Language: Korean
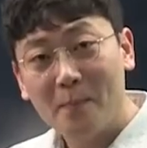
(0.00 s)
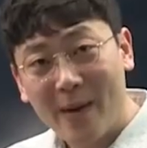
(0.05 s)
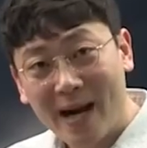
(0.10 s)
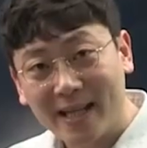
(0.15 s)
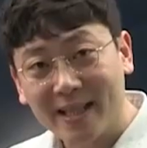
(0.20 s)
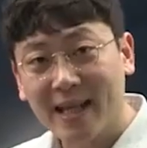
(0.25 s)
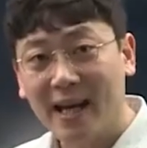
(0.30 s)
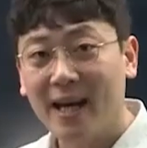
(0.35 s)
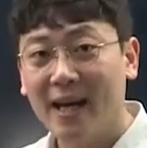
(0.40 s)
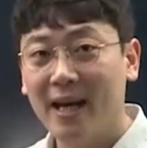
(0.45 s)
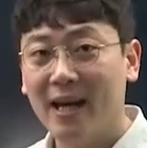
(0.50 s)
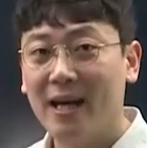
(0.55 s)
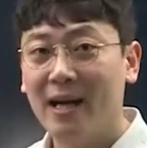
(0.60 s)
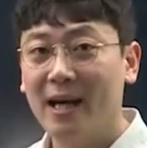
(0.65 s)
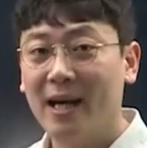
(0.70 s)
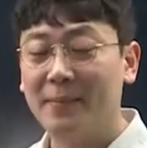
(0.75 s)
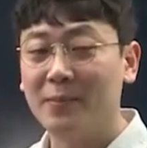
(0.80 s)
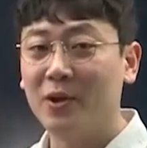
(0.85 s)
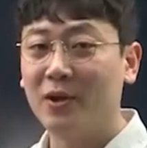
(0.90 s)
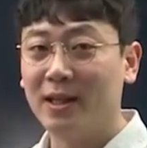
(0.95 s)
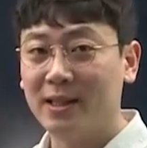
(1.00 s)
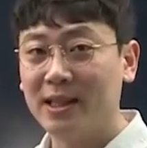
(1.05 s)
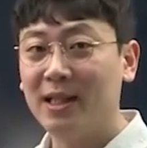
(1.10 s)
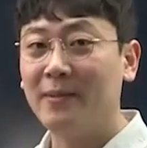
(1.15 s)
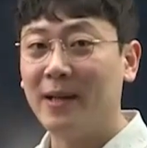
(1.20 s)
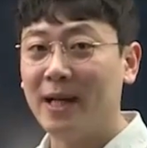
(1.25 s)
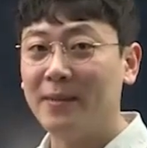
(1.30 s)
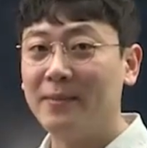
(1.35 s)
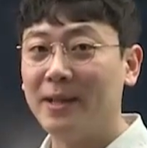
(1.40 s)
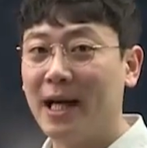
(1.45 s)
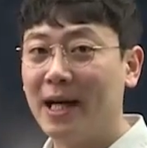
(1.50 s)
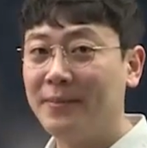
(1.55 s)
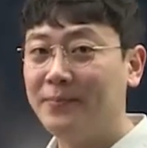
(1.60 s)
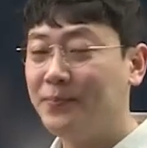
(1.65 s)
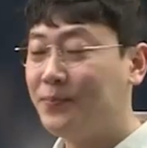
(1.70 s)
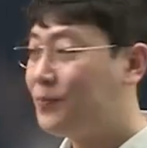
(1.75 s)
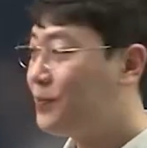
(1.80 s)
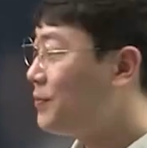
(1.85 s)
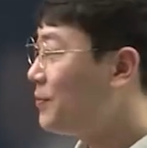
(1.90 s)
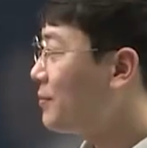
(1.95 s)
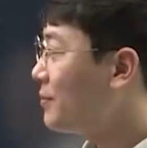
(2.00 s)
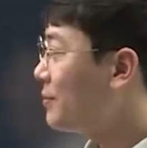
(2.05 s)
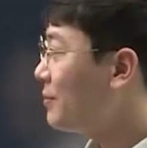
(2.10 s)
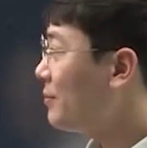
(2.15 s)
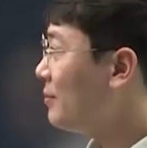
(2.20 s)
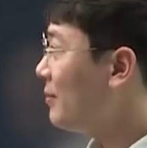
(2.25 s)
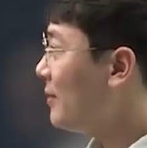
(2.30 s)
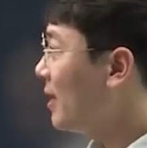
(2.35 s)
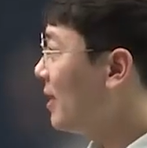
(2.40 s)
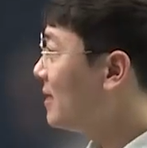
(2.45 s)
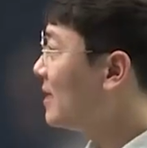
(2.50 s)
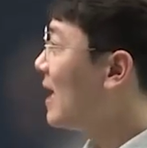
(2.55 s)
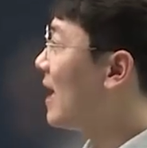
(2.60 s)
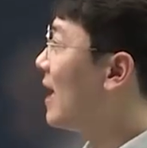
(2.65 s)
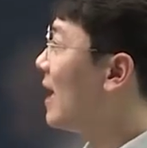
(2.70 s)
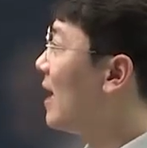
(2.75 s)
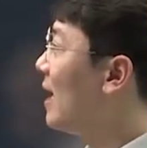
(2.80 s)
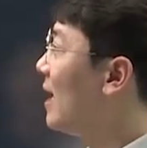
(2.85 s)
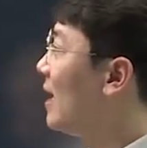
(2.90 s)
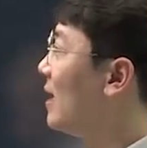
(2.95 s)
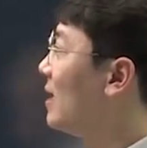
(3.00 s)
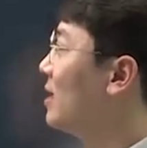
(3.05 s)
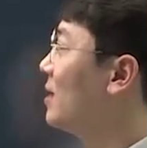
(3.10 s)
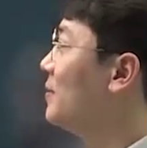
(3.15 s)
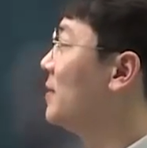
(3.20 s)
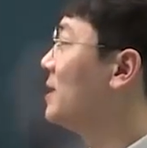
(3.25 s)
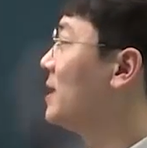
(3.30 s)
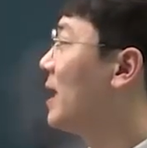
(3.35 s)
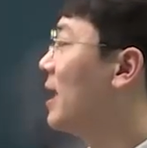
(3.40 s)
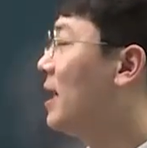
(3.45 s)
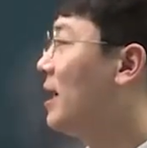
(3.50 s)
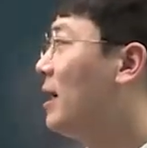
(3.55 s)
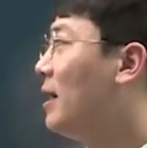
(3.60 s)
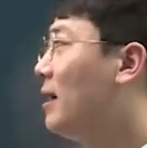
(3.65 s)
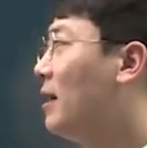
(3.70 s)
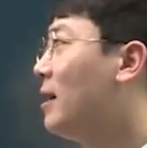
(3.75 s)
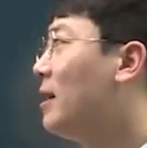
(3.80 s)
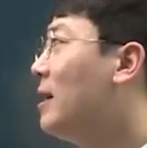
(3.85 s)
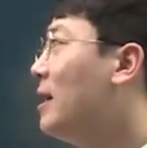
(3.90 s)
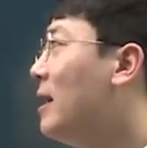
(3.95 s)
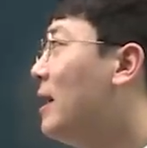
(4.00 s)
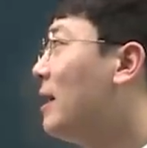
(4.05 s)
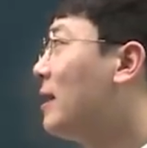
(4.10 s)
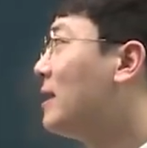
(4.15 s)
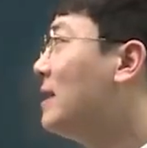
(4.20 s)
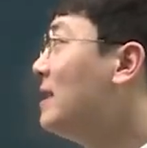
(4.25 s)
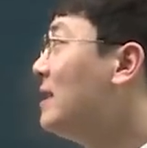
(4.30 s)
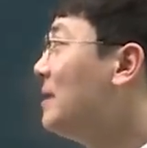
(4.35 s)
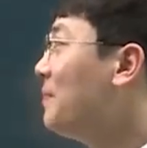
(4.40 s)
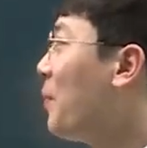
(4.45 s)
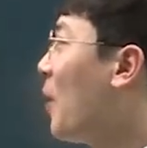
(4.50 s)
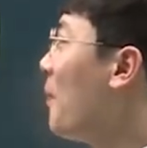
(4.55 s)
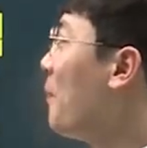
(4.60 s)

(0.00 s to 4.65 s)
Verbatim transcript: 빠르게 합격하시기 바랍니다. 자, 그럼 이제 그